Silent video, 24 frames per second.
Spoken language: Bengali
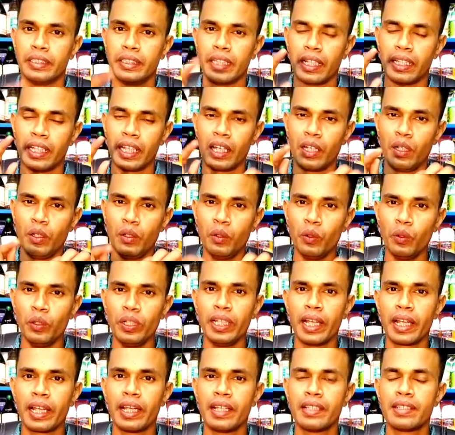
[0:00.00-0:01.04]
যাদের
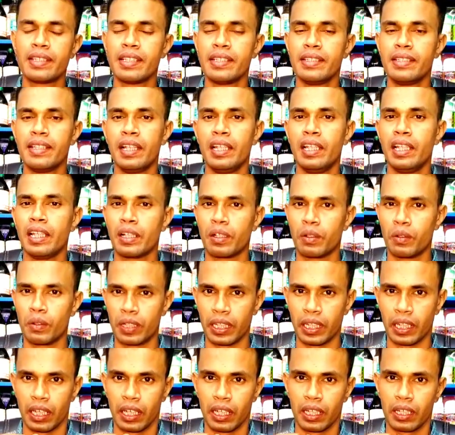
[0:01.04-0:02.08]
নুইয়ে গেছে যে
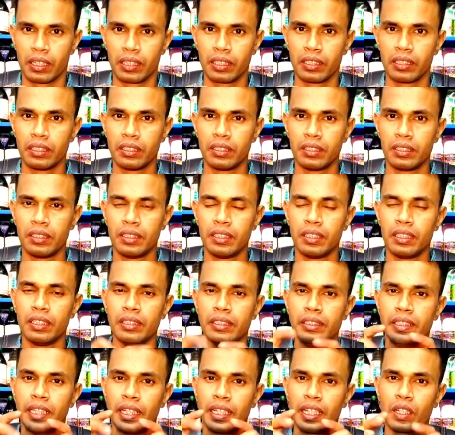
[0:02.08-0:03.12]
লিঙ্গটা
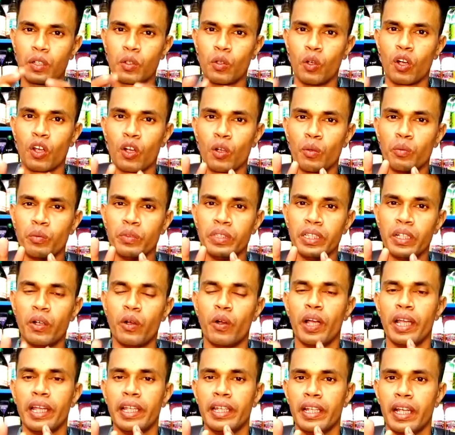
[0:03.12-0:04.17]
যাদের গরমই
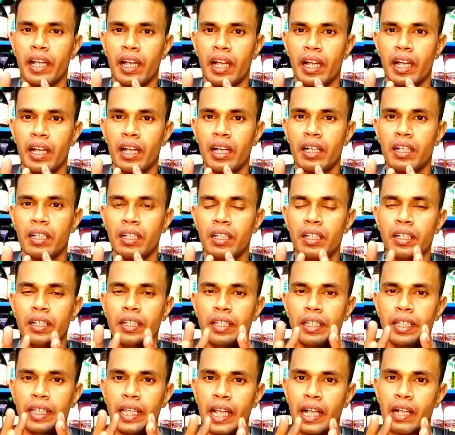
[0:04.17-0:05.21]
হয় না
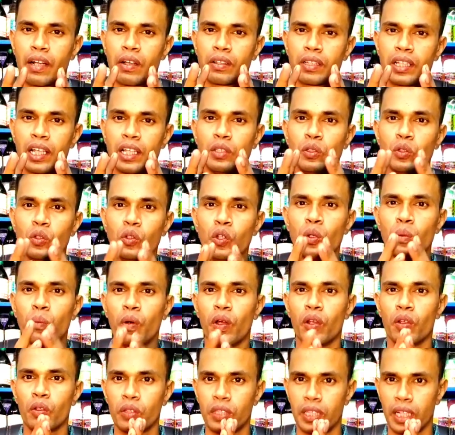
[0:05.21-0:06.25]
এক কথায়
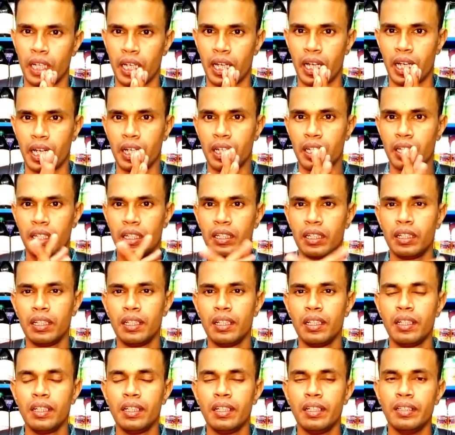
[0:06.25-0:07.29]
দুর্বলতা
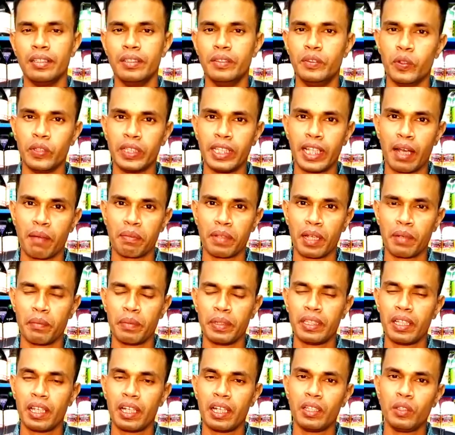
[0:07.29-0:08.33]
যদি আপনার
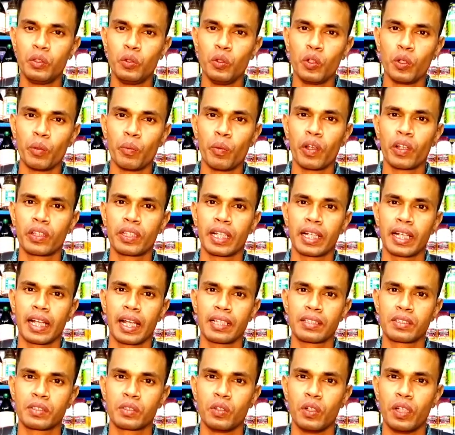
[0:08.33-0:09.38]
ভিতরে দুর্বলতা
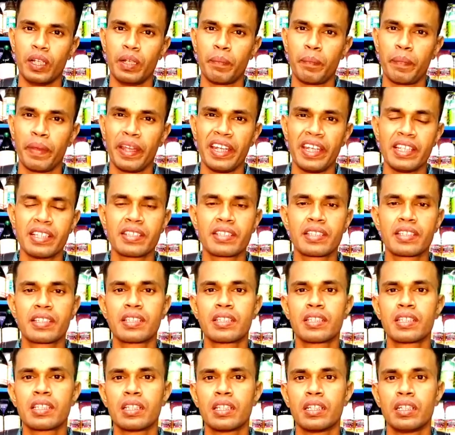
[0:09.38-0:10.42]
কাজ করে পেনিস
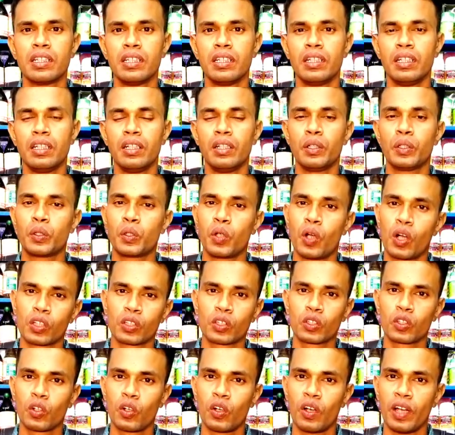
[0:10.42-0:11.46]

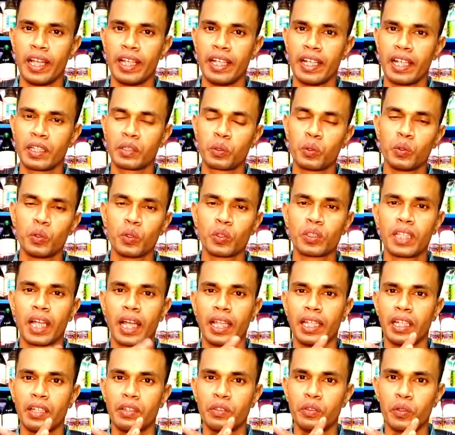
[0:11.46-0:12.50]
শক্ত হয় না শুধু
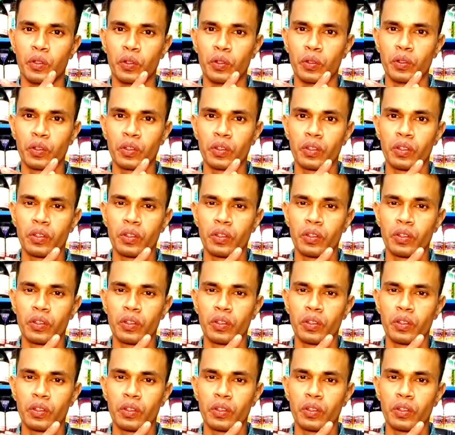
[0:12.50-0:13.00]
তাদের জন্য